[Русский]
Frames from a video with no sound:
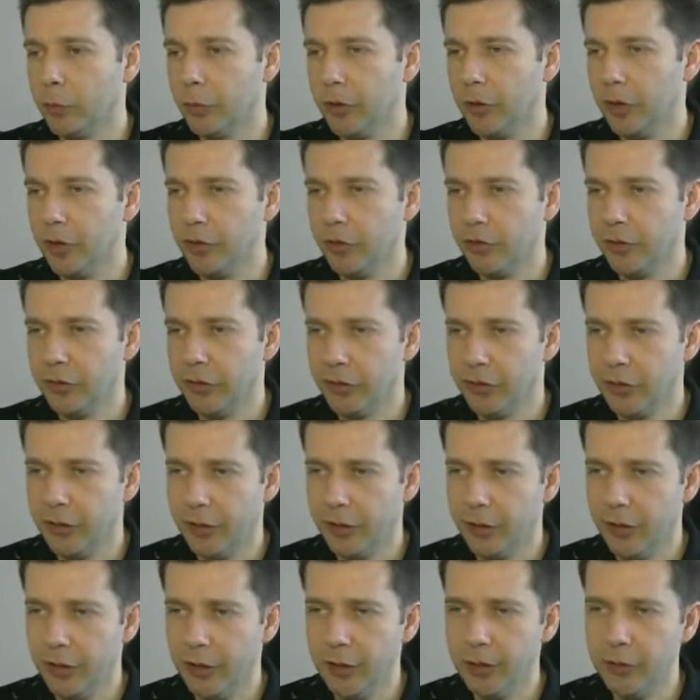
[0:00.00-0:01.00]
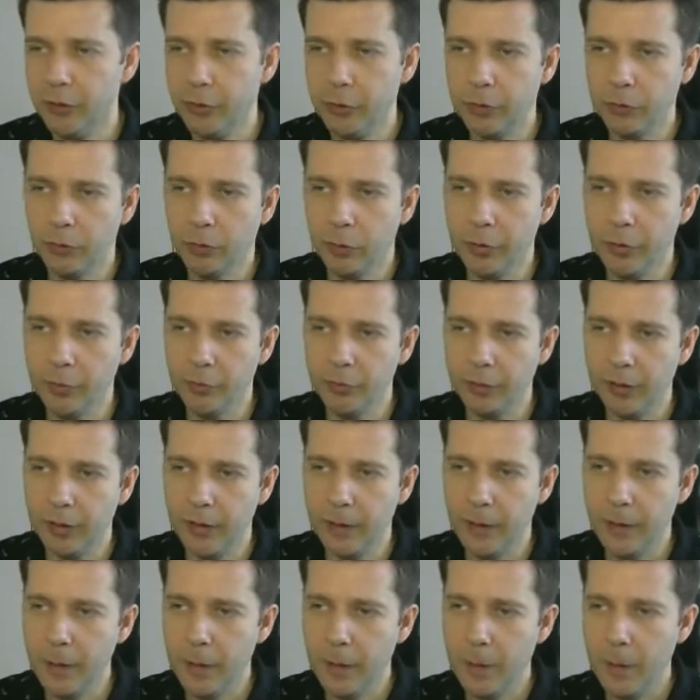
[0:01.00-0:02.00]
показывает раскорреляцию, и, в
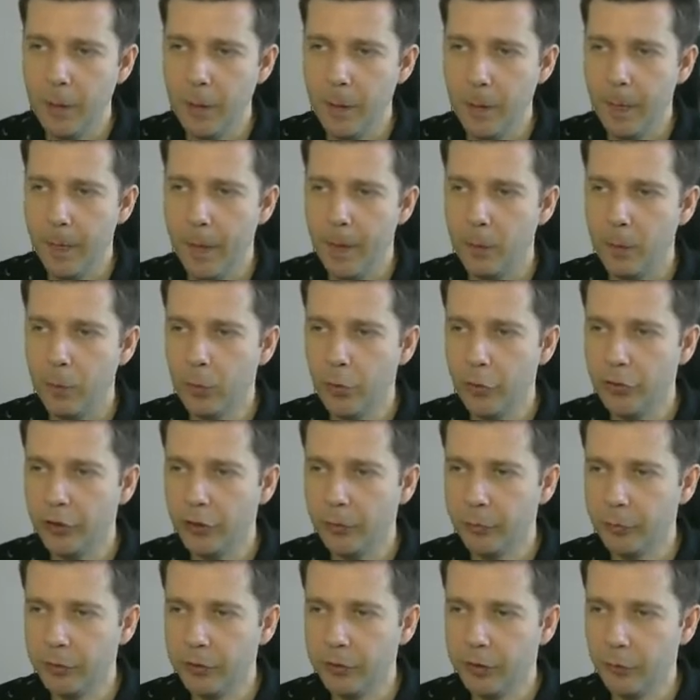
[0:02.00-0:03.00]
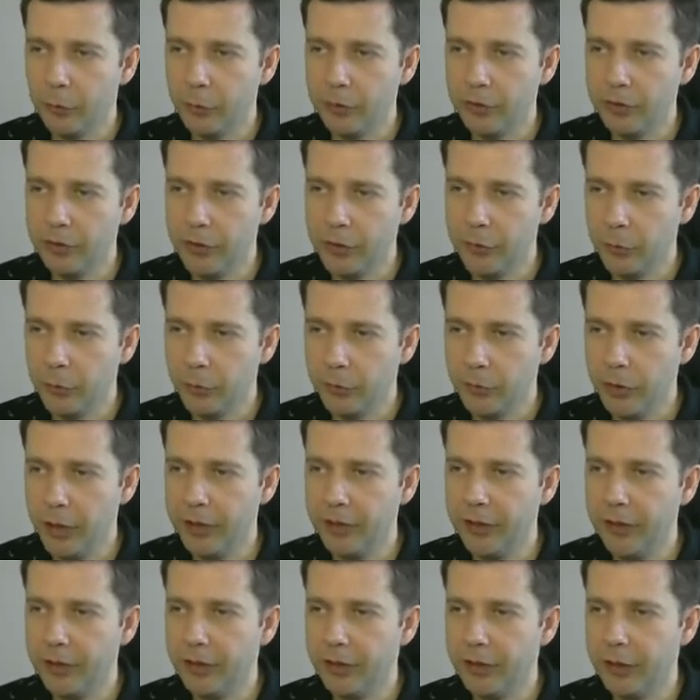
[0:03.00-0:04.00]
общем-то, можно было вот здесь вот
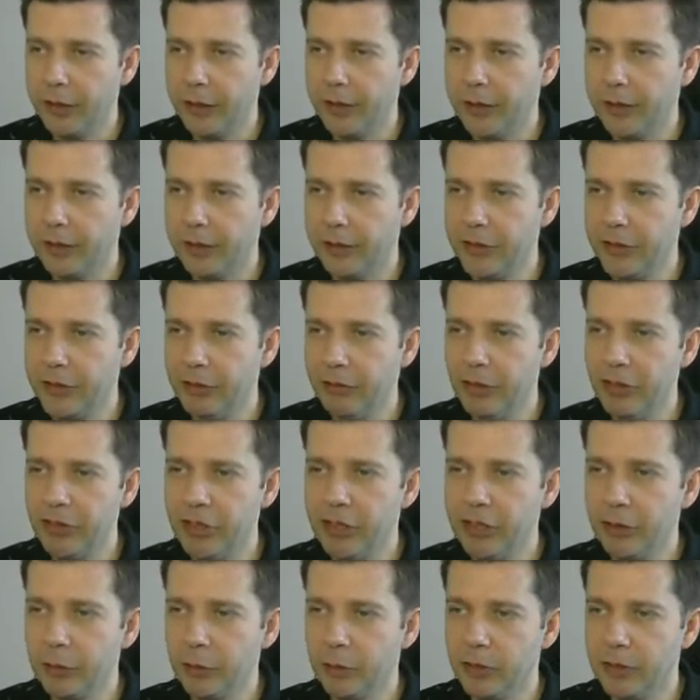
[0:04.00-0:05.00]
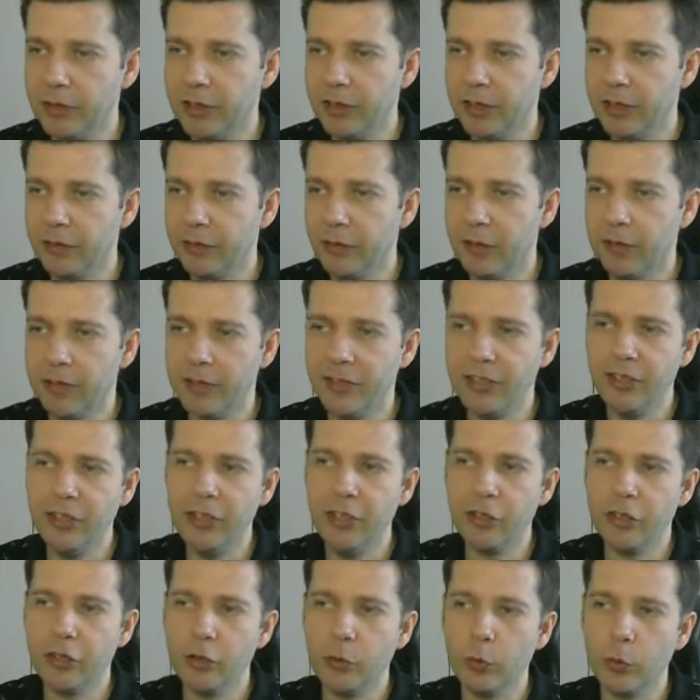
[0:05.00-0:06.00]
входить на этой свечке, которая закрывалась
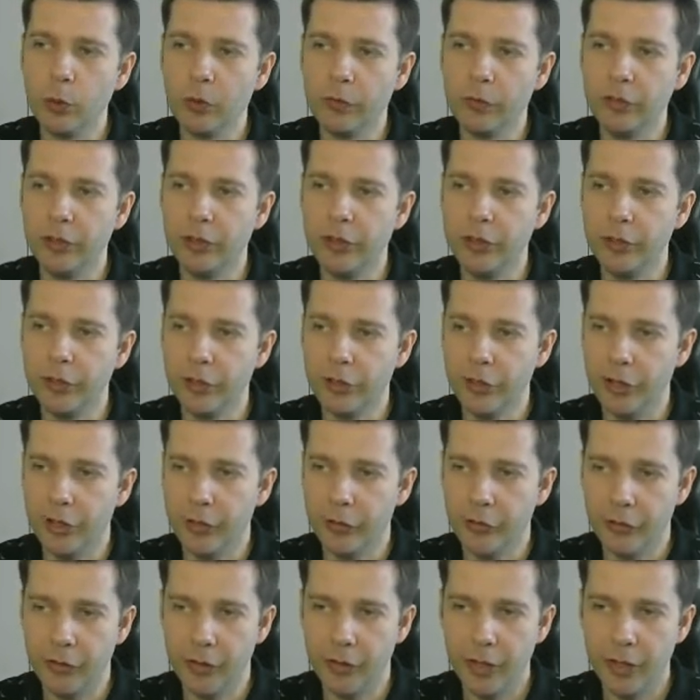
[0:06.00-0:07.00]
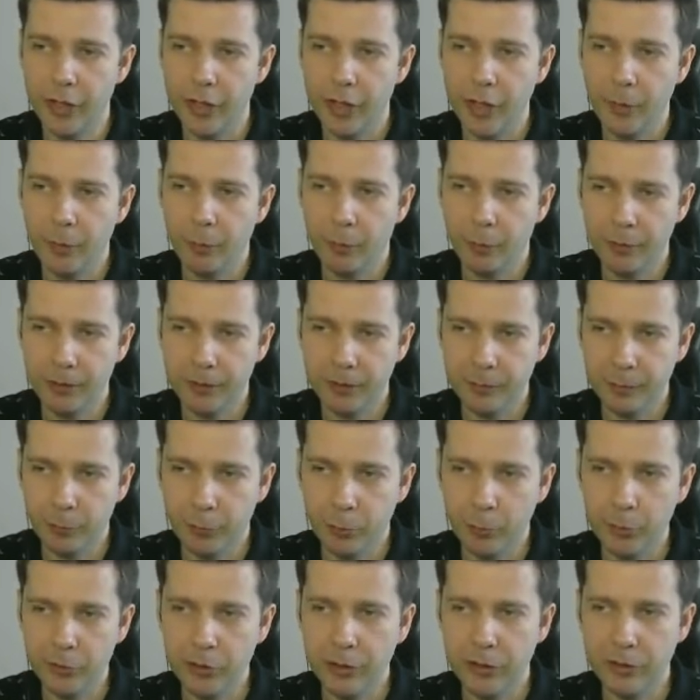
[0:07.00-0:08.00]
ниже уровня 1,6,
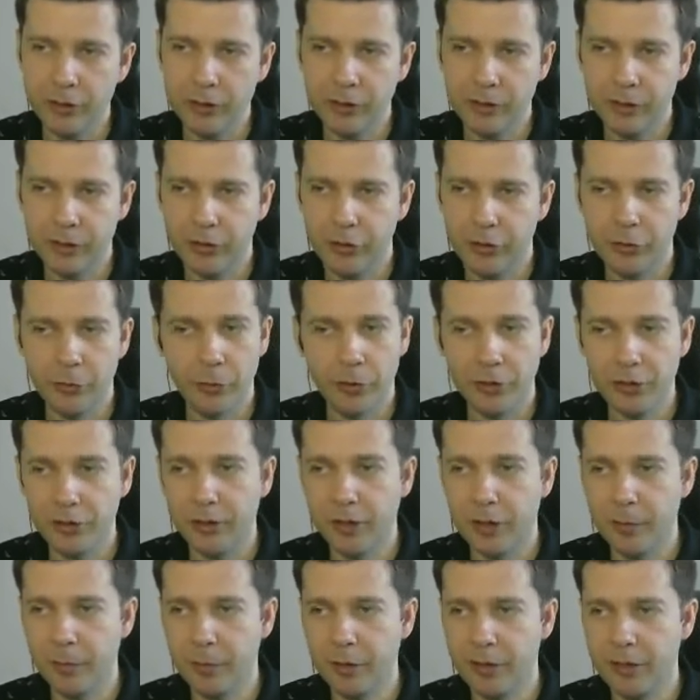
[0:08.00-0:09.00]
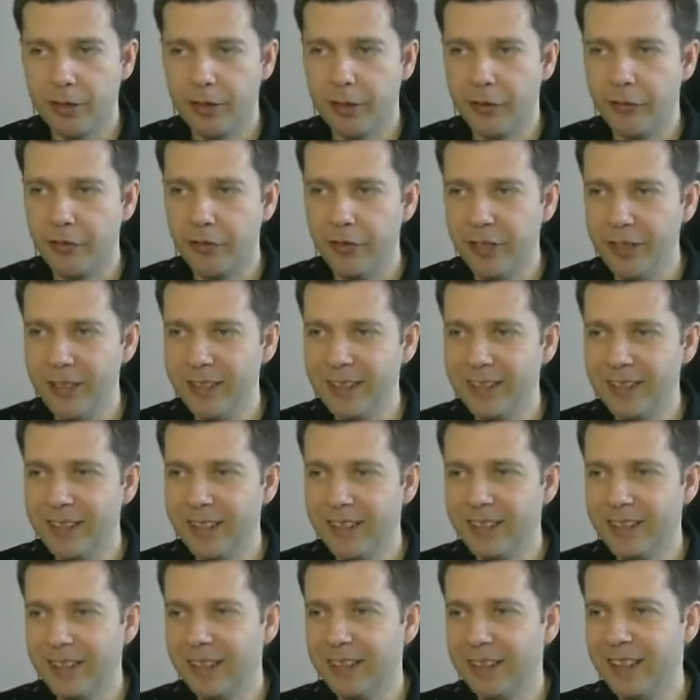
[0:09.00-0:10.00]
после чего цена пошла вниз,
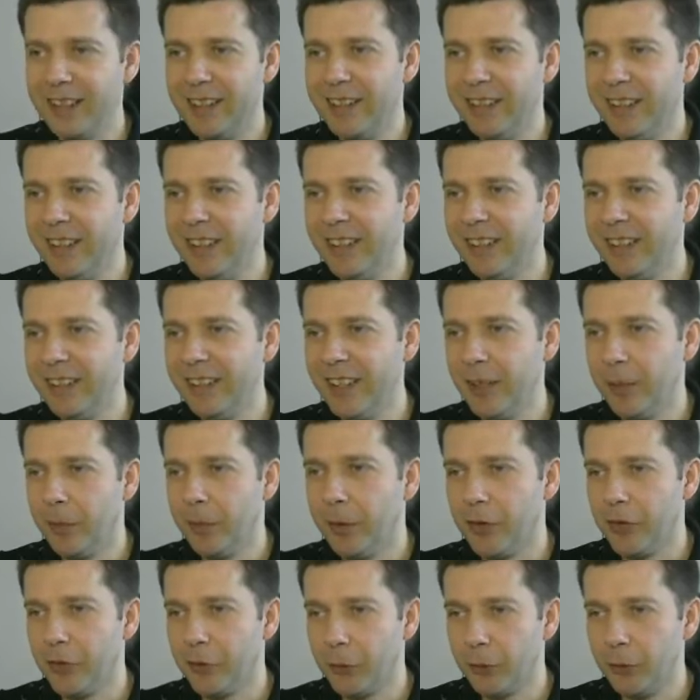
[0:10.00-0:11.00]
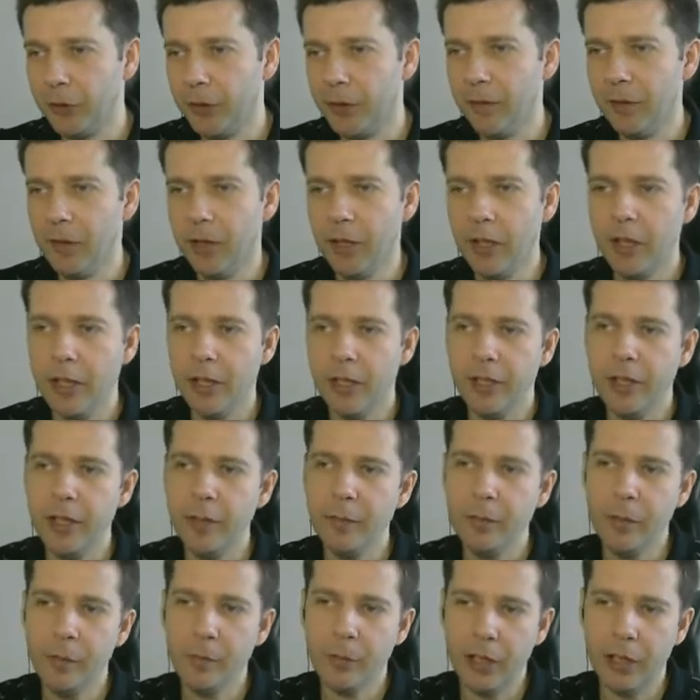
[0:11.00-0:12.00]
дошла до середины диапазона,
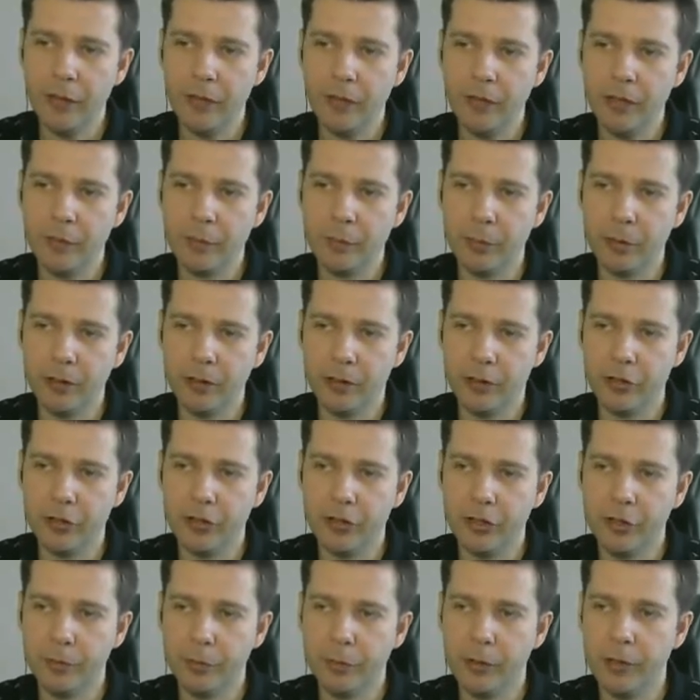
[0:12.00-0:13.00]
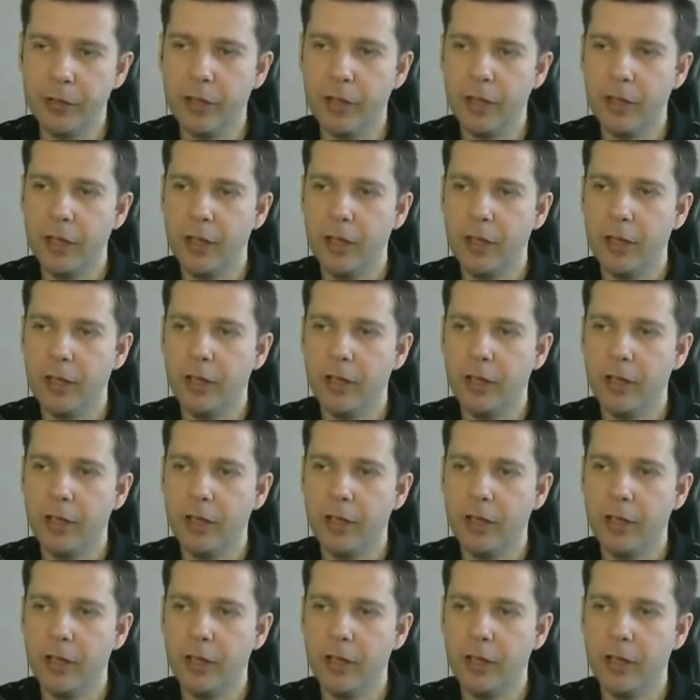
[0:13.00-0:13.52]
и по правилам мы должны были